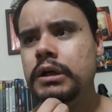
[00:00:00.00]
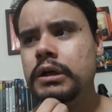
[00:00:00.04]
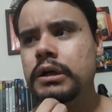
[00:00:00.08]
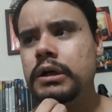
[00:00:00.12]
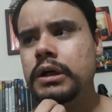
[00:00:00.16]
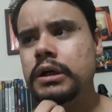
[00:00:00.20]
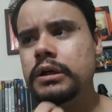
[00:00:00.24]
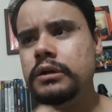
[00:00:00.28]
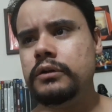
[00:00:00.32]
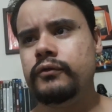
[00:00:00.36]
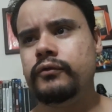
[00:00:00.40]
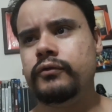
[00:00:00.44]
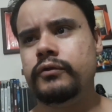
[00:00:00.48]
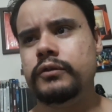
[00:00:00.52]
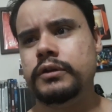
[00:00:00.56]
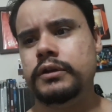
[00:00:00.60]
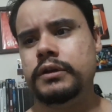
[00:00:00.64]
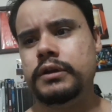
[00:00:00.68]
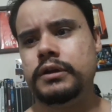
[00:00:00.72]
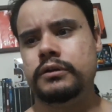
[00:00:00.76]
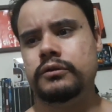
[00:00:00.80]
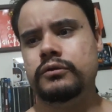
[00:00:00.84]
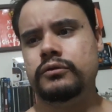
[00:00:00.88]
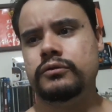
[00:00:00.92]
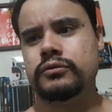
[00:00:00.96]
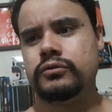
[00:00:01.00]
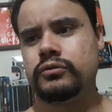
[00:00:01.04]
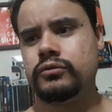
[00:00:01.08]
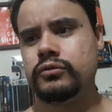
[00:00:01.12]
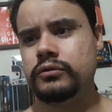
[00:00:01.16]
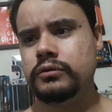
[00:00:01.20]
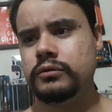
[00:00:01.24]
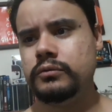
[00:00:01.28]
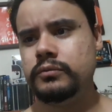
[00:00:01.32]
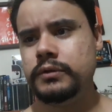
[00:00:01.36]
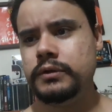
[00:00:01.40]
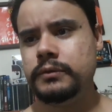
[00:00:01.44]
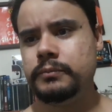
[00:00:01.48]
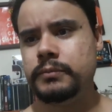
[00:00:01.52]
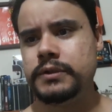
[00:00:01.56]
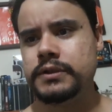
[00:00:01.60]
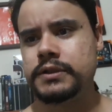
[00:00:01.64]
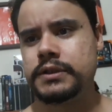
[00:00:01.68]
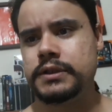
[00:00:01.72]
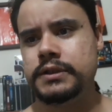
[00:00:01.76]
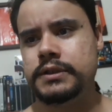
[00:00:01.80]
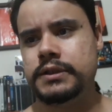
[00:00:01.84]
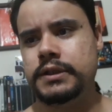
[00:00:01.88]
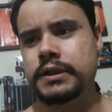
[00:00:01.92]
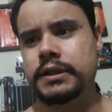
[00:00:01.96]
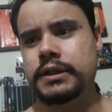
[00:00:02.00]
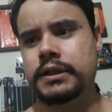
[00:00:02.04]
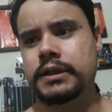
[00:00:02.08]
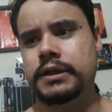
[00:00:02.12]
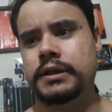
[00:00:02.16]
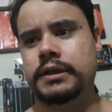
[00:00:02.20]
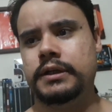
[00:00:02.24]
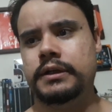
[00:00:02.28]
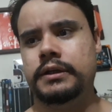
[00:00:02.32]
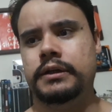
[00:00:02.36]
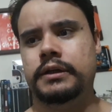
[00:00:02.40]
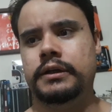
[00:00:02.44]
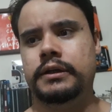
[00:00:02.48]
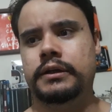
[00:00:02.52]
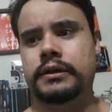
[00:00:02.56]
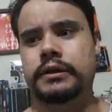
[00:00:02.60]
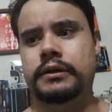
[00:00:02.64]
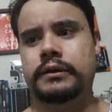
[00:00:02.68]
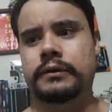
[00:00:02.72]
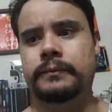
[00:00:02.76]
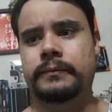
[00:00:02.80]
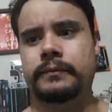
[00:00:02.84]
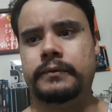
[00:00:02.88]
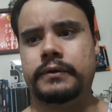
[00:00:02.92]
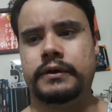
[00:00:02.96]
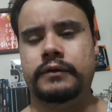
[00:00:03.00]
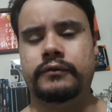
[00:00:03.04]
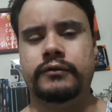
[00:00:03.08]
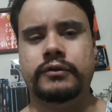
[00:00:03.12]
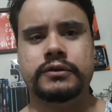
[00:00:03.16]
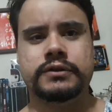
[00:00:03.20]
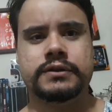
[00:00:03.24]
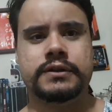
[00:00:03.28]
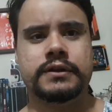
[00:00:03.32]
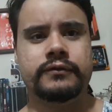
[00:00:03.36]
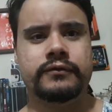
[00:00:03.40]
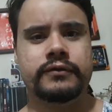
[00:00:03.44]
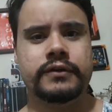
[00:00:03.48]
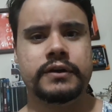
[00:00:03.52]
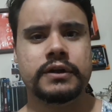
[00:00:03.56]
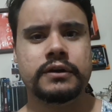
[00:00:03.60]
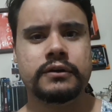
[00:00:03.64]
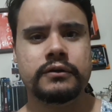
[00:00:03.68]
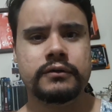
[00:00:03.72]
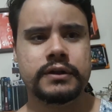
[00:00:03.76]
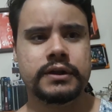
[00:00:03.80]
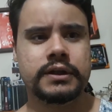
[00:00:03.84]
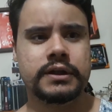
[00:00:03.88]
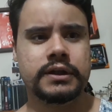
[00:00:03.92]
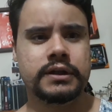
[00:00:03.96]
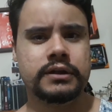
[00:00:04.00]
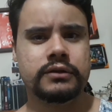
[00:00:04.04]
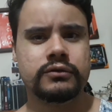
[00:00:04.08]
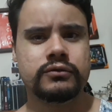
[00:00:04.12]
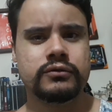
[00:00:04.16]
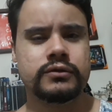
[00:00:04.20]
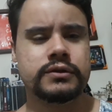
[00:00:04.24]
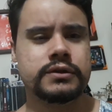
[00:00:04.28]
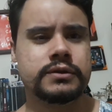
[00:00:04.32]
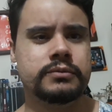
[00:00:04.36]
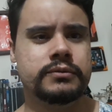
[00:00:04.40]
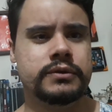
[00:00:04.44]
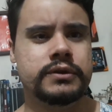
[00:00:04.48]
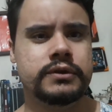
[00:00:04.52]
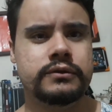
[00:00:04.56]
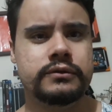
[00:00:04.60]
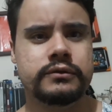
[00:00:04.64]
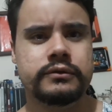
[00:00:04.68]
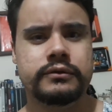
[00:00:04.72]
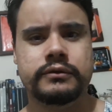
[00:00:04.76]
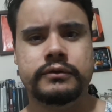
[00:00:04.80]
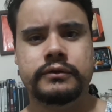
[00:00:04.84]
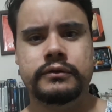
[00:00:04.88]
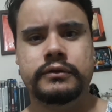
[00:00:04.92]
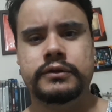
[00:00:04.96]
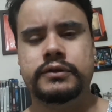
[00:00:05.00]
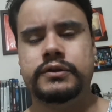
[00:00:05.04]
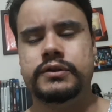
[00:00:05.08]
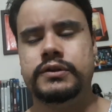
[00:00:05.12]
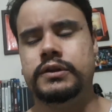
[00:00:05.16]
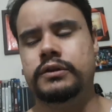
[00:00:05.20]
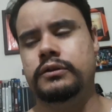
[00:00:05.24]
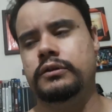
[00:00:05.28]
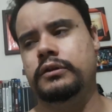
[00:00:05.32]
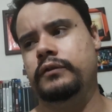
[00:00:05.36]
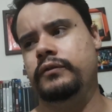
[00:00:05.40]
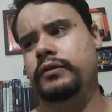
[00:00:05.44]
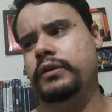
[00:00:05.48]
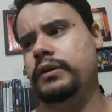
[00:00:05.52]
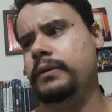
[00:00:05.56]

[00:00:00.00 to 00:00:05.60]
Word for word: Aí eu fui lá no YouTube, pesquisei lá é, eh, Gaviões da Fiel, enredo 2019.